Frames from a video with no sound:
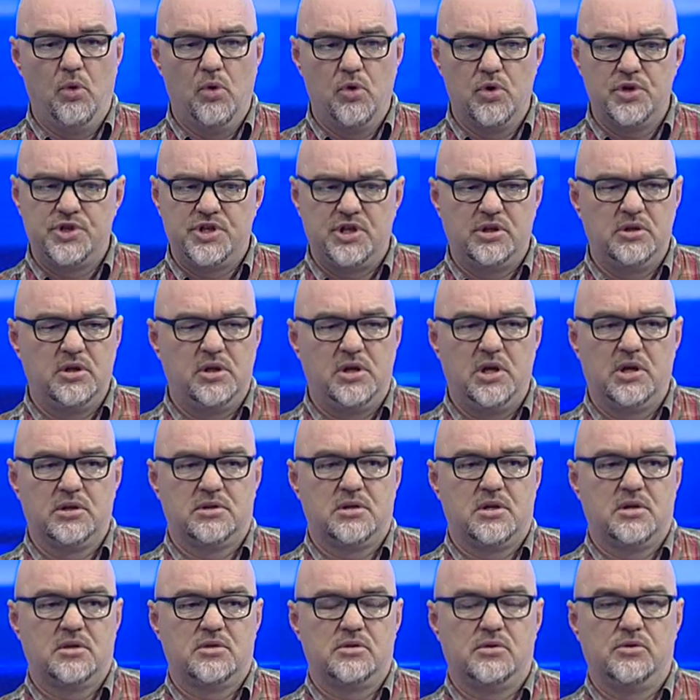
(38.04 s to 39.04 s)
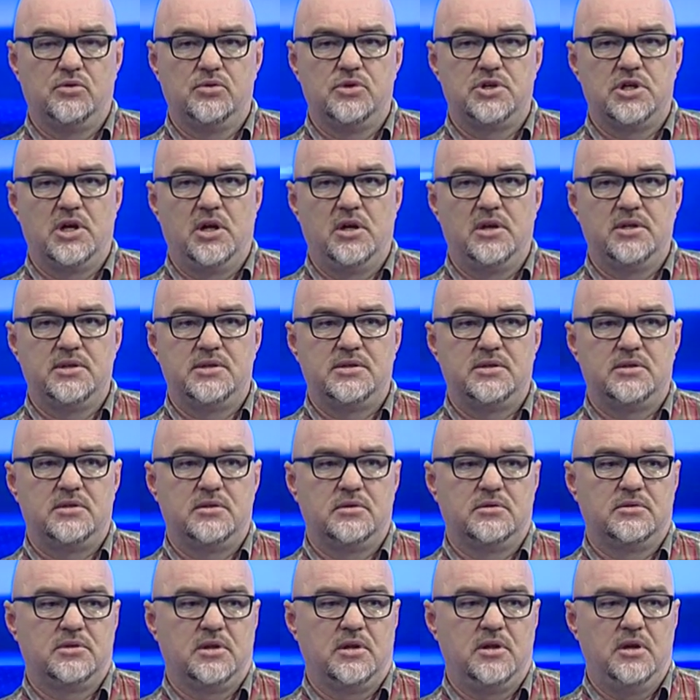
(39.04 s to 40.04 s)
очень редко случались
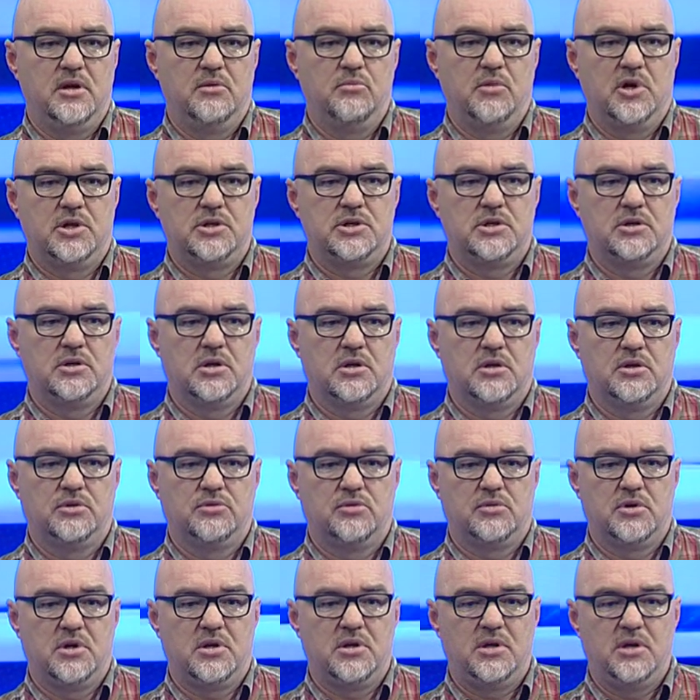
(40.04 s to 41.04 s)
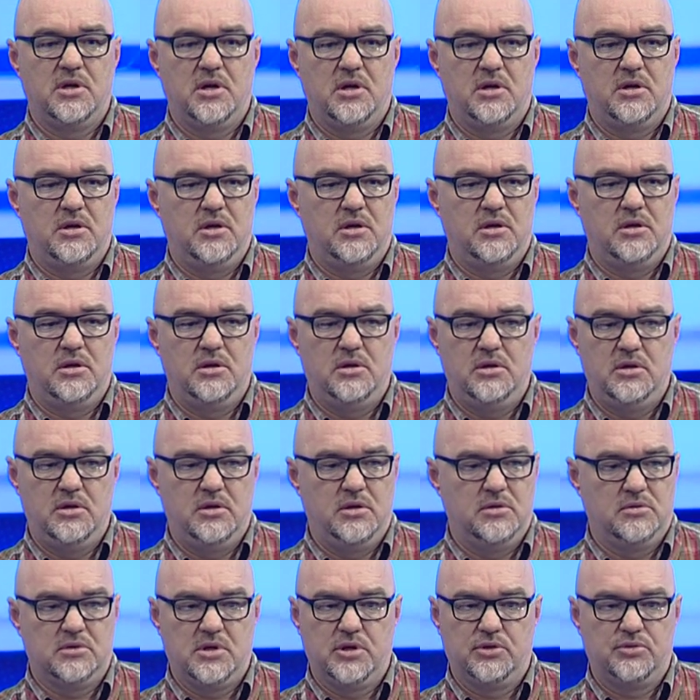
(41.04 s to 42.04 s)
такие матчи, на которых я
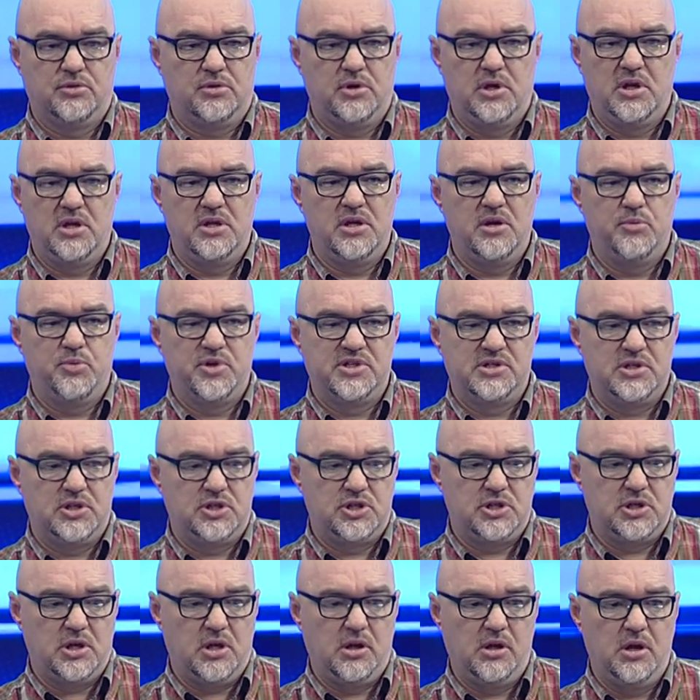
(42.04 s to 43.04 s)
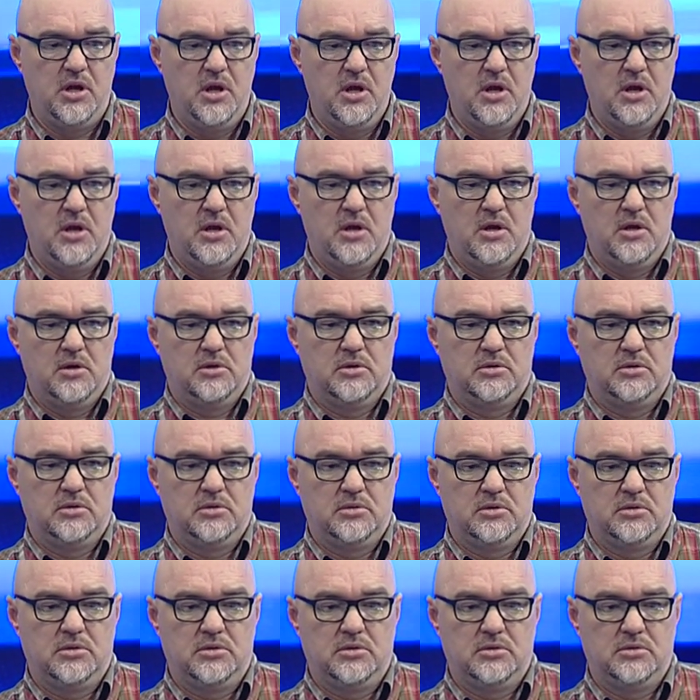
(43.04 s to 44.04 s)
не, которые я не посещал.
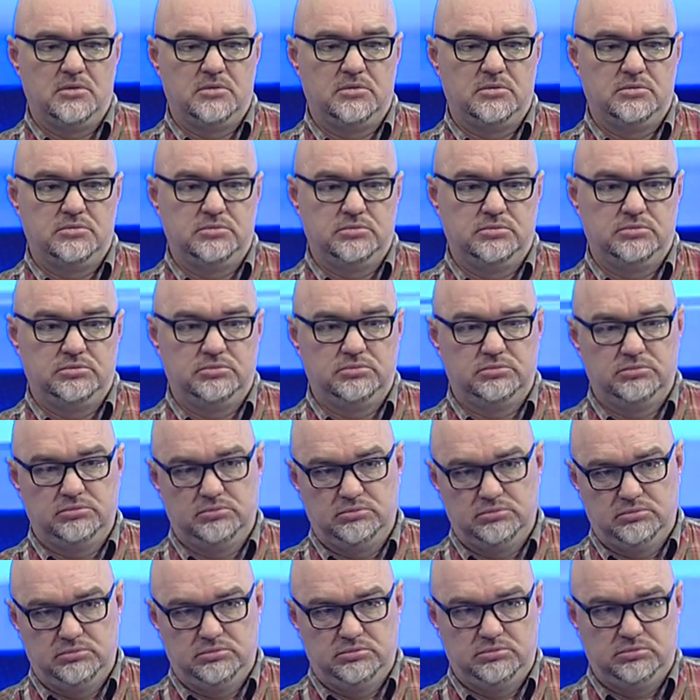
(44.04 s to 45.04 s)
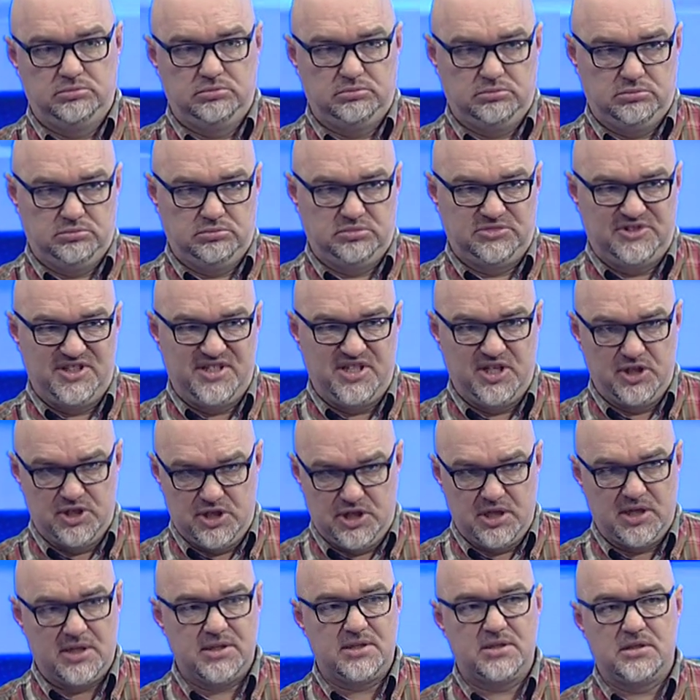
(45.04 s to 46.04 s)
Э,
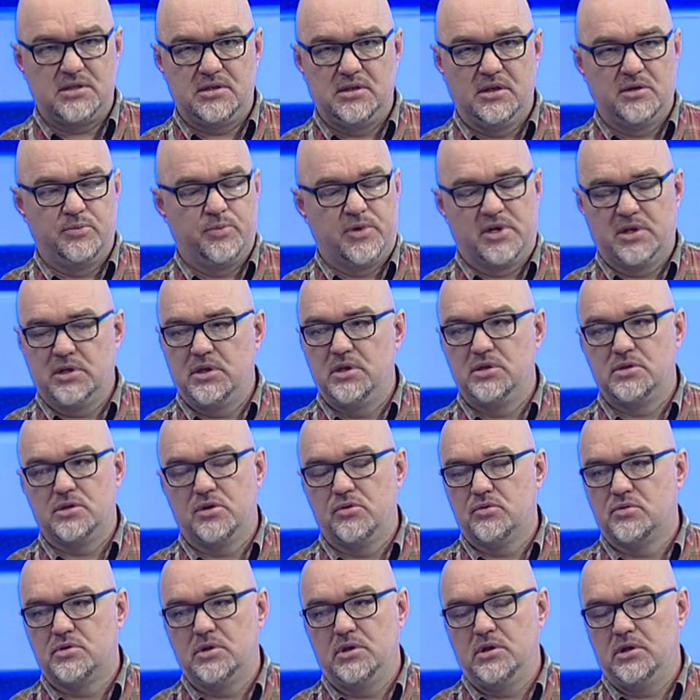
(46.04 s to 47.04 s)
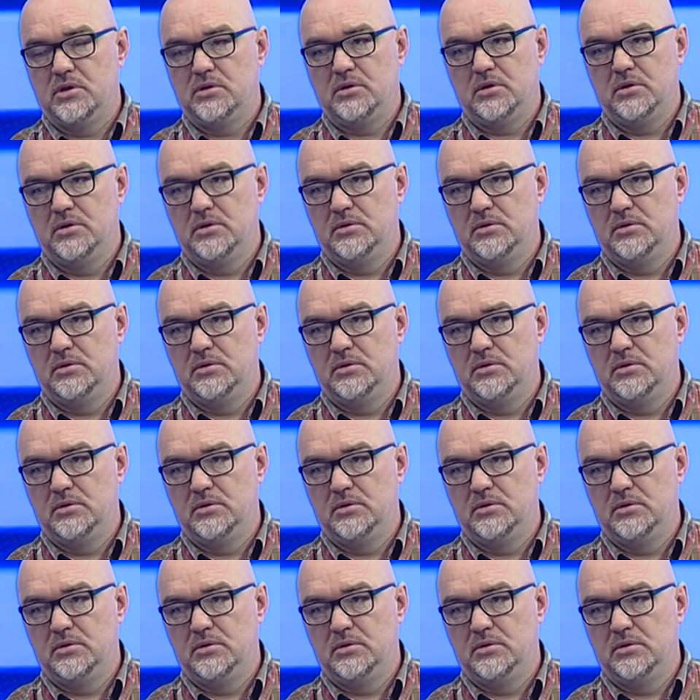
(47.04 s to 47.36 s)
сейчас их практически уже нет.